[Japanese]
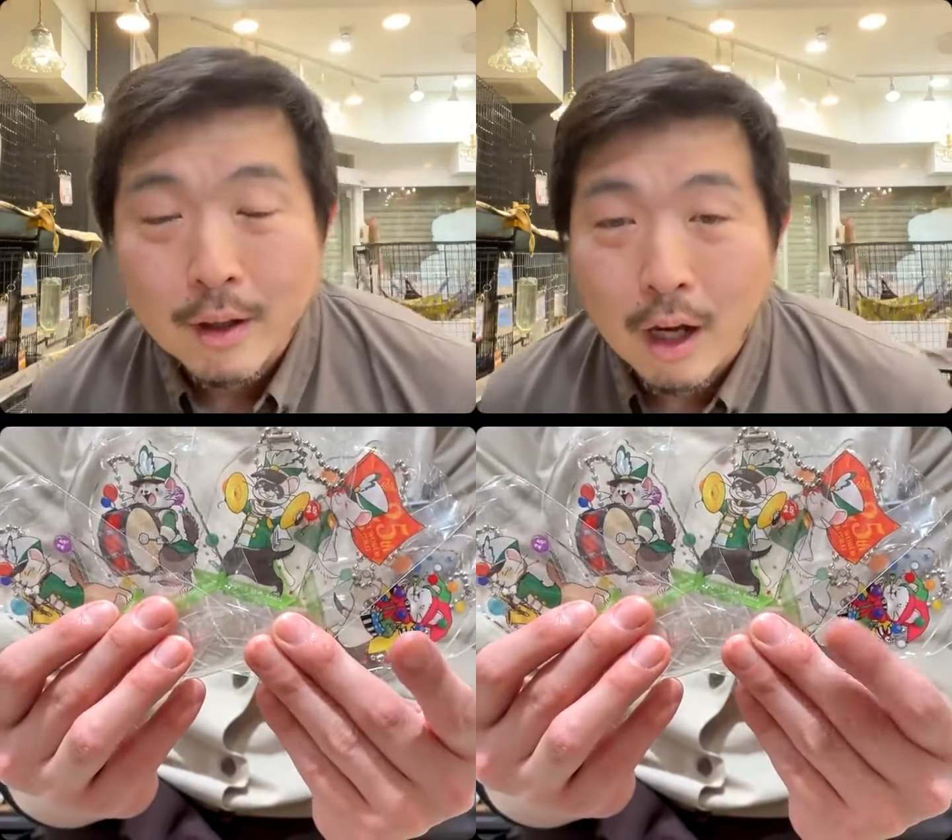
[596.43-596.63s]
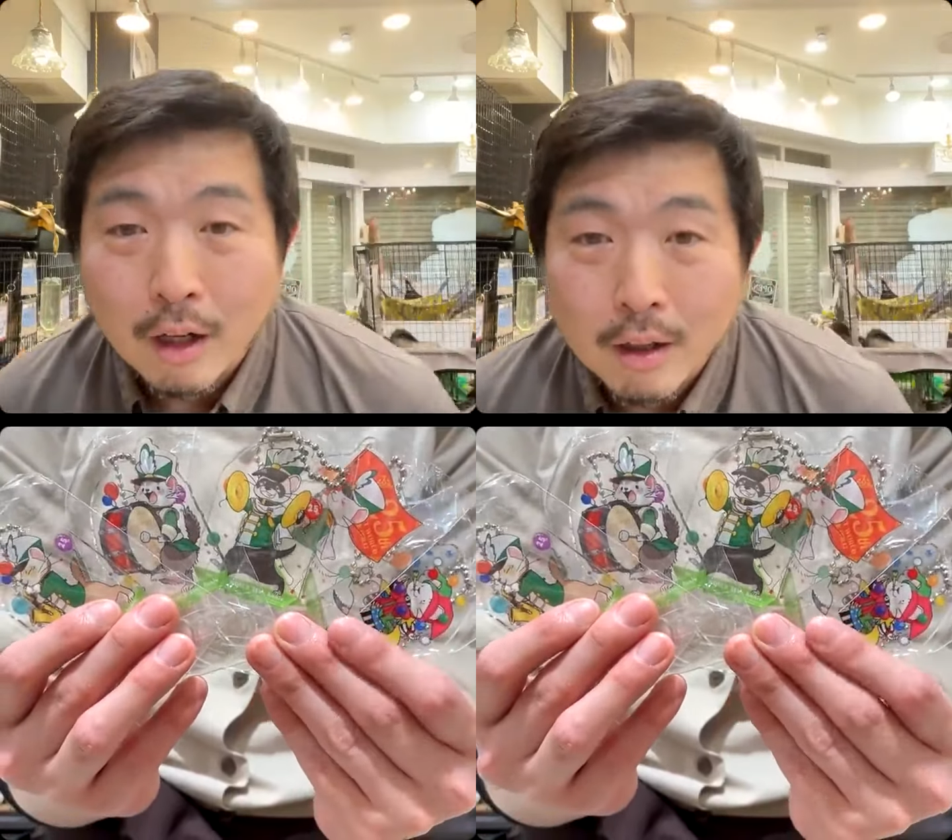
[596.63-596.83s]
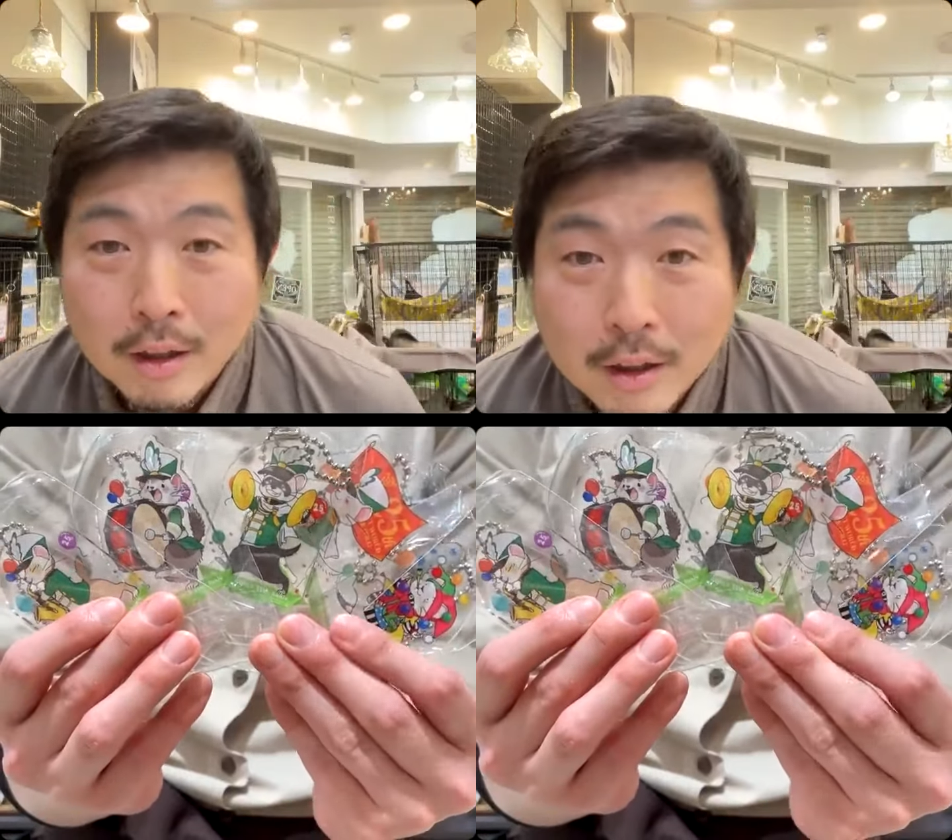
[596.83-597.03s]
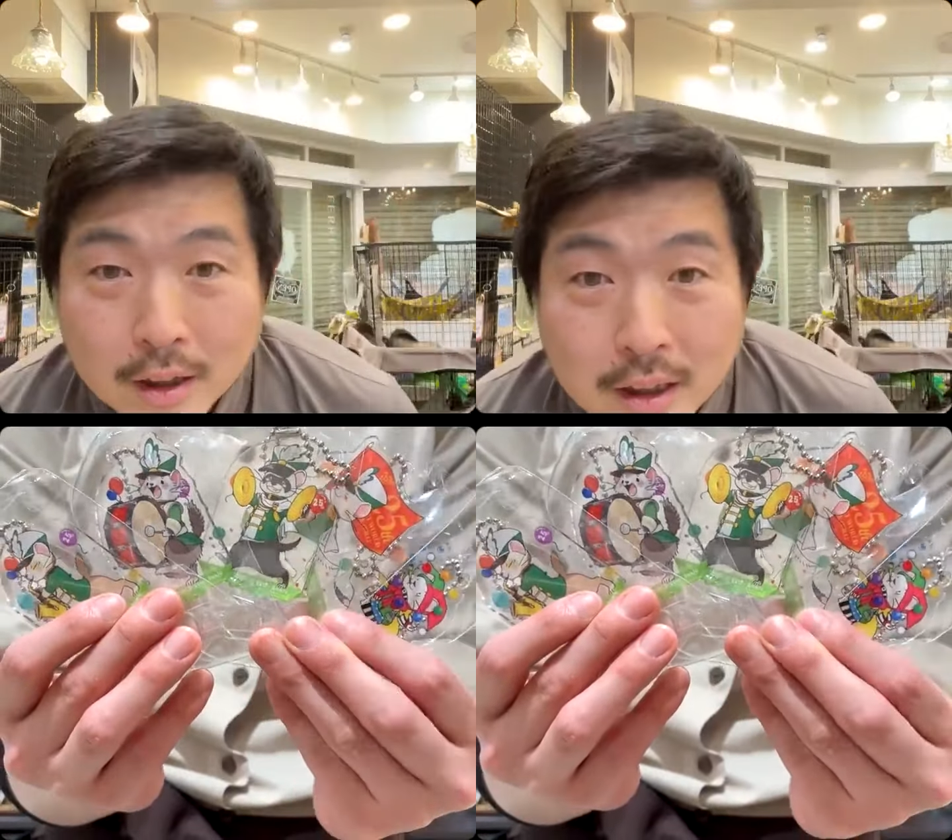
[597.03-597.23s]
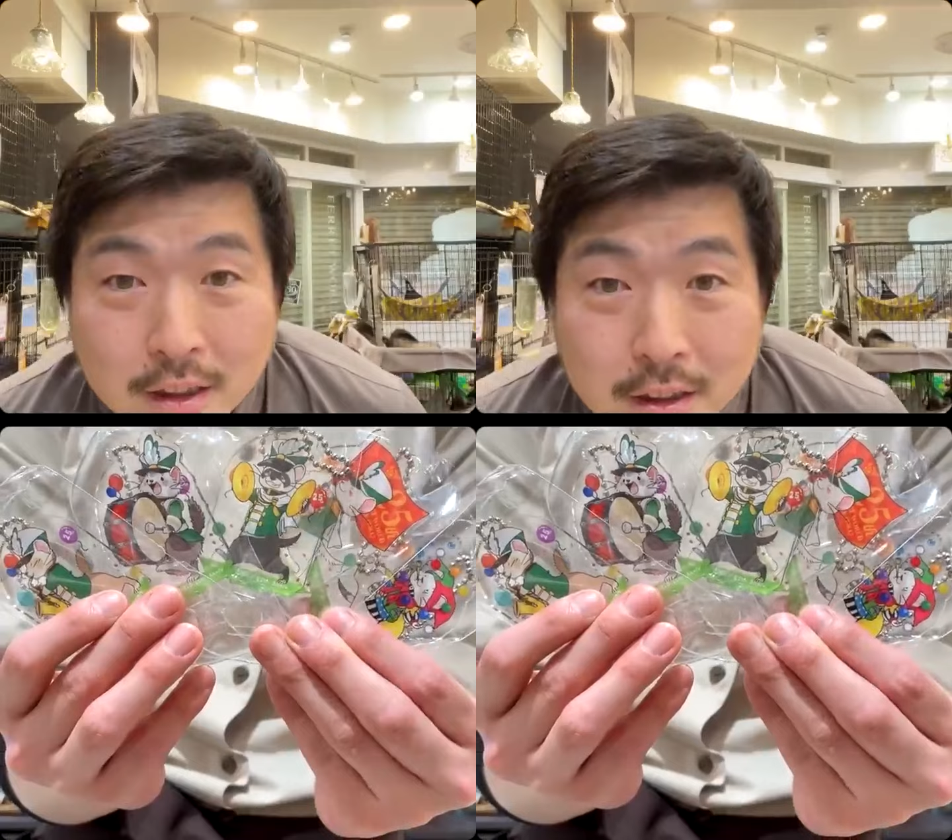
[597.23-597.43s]
あ、
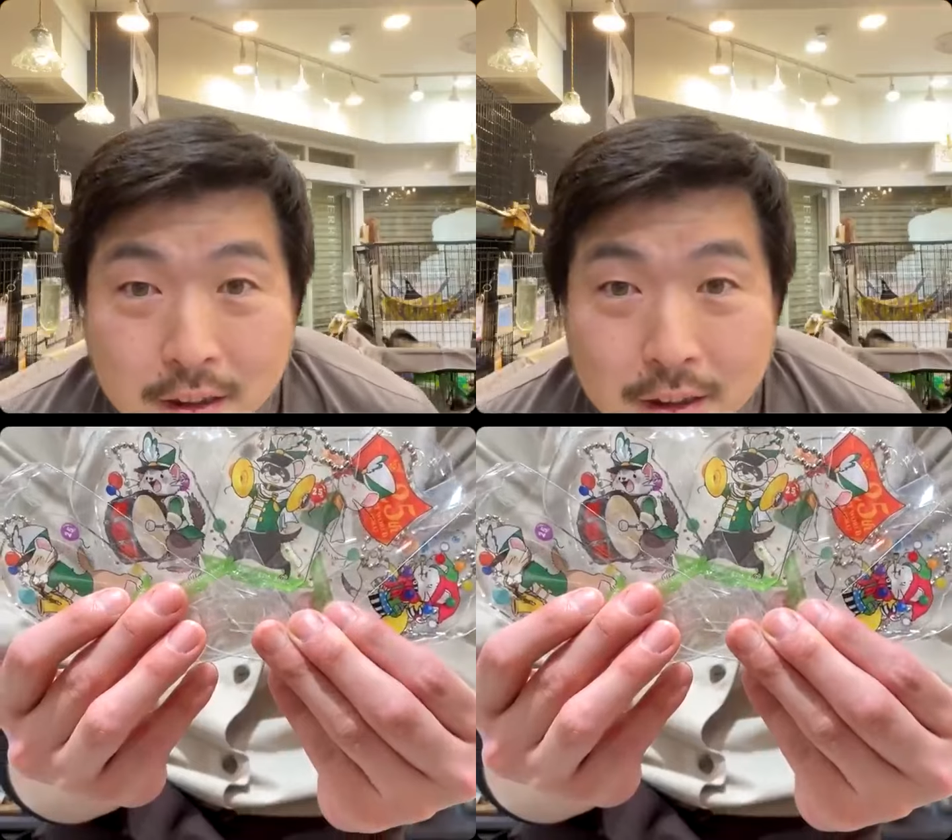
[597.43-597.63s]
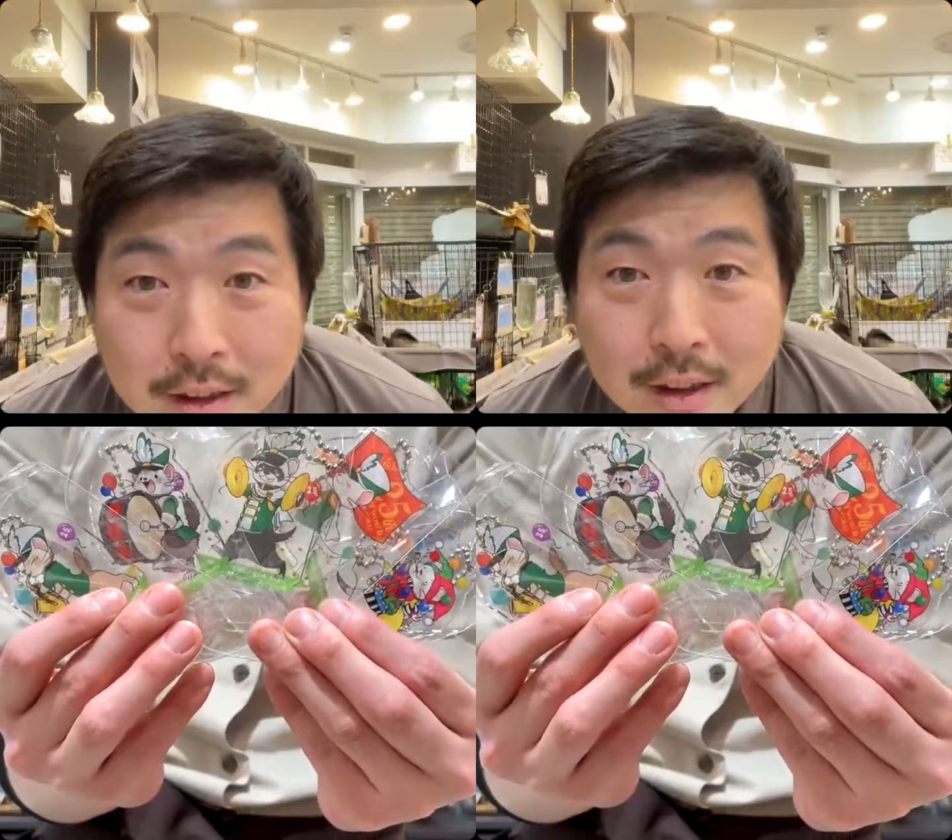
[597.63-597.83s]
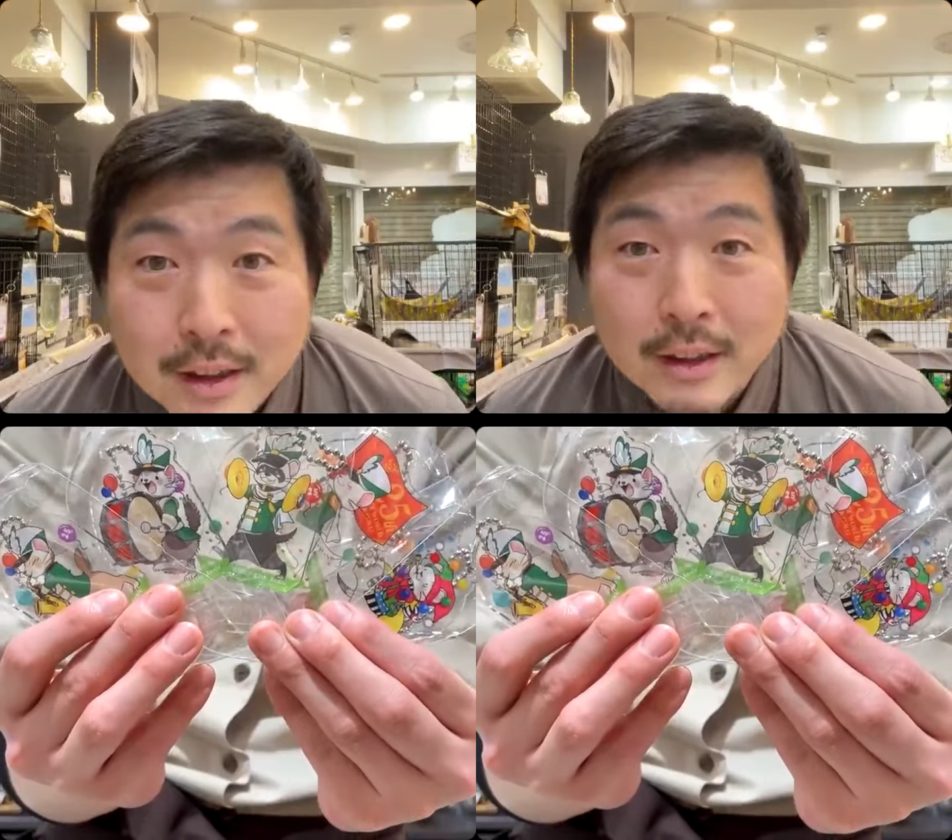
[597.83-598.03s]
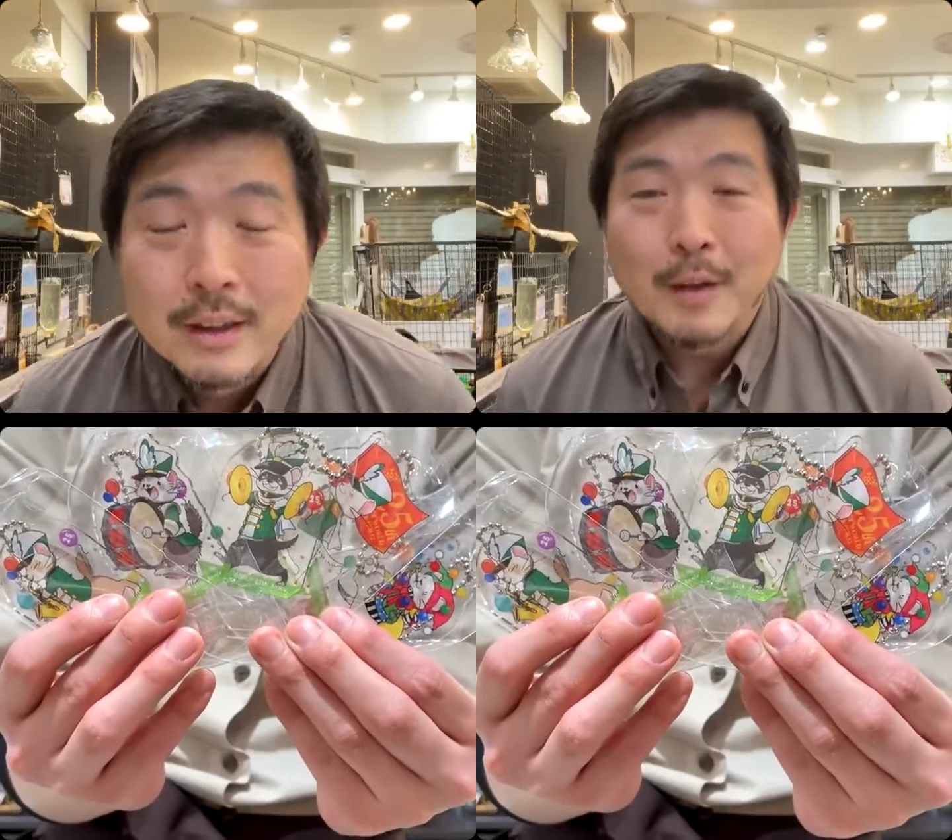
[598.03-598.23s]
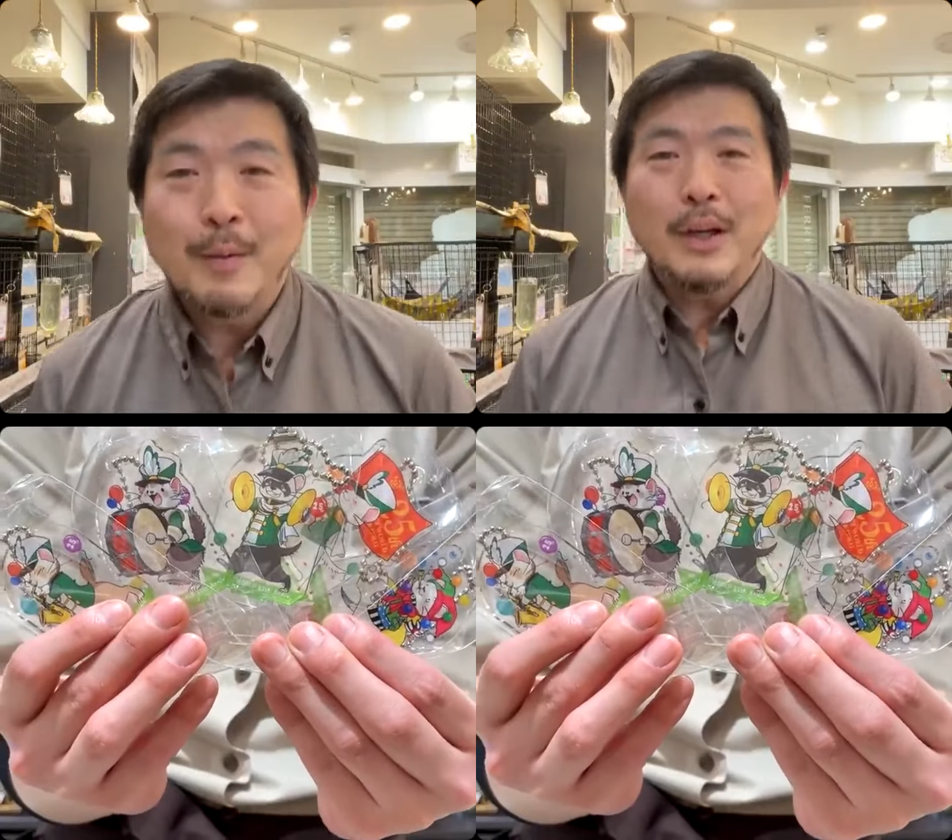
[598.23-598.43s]
やっぱ